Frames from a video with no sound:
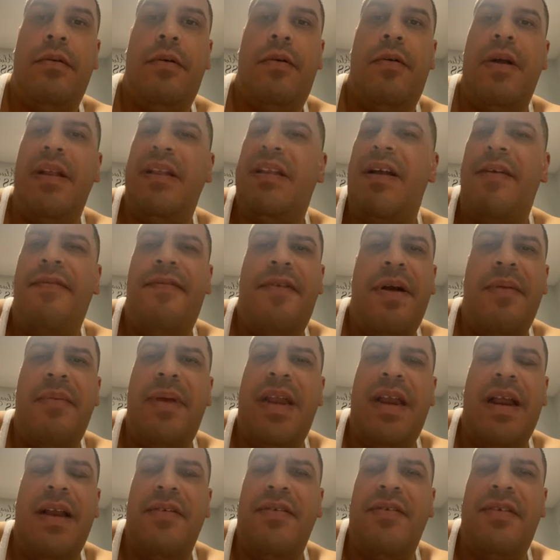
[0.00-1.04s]
¿Cuántas
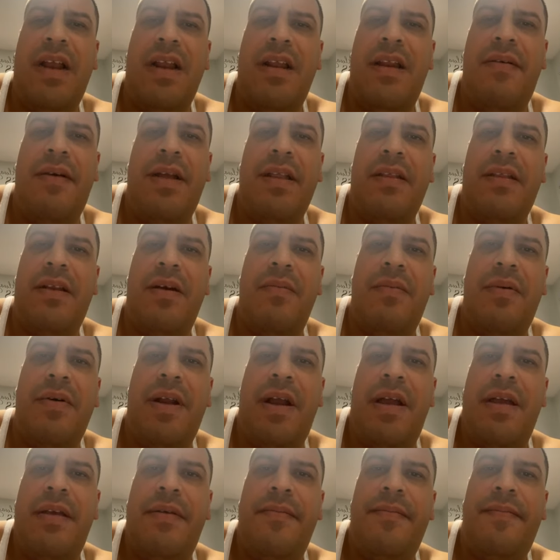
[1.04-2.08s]
familias no se han levantado
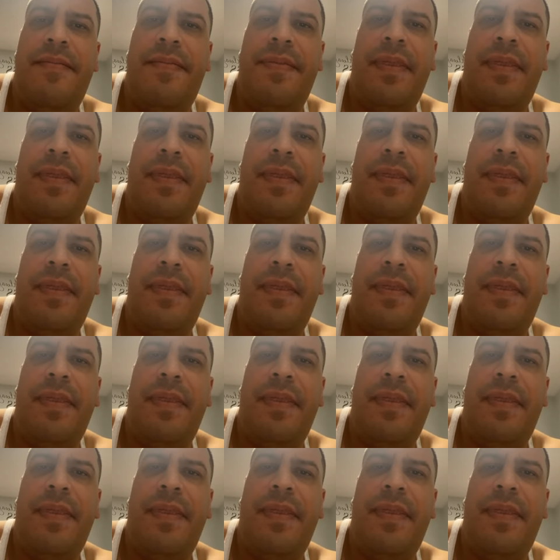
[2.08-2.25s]
por ahí?